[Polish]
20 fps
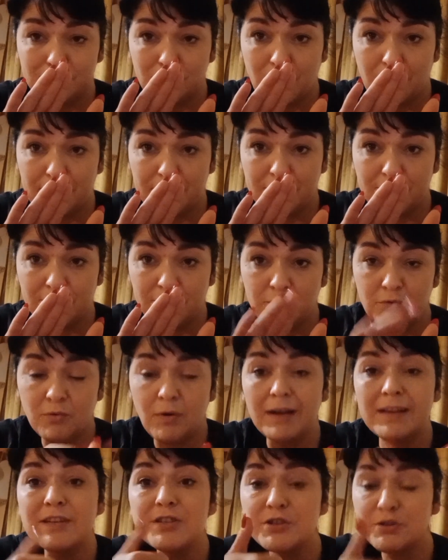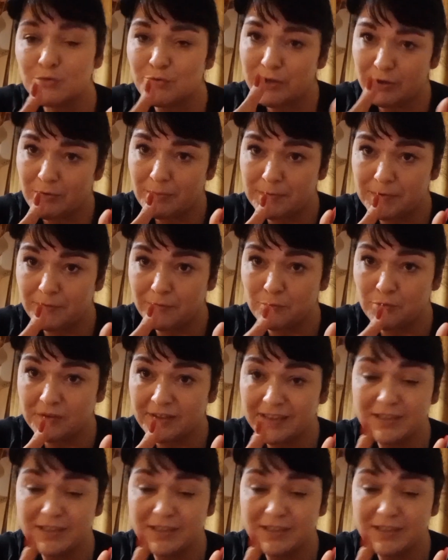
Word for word: Łapki w dół, ale szczególnie łapki w górę.